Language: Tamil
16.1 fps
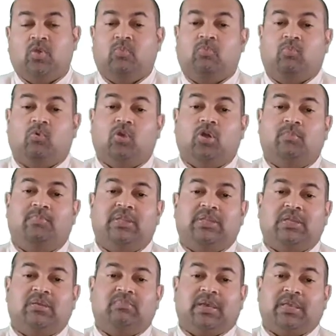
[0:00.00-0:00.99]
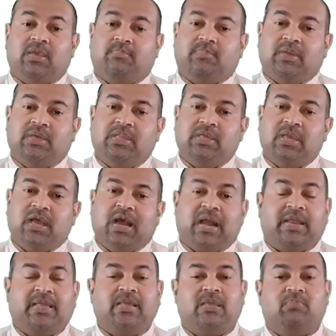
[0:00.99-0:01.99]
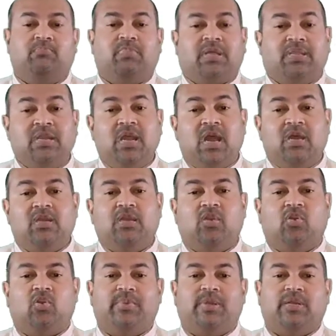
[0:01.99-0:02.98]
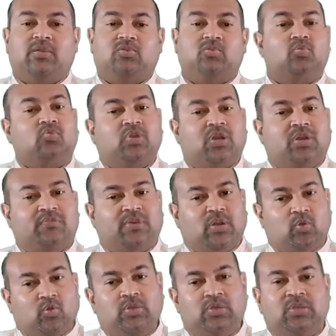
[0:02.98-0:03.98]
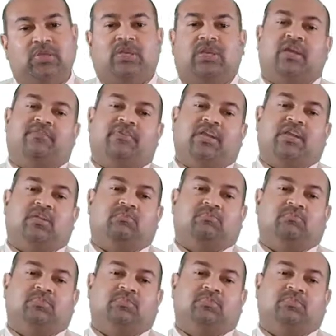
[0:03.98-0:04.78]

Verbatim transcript: பூகம்பத்தின் மையப்பகுதி அணையின் பதினாறு கிலோமீட்டர் சுற்றளவிற்குள் இருக்க வேண்டும்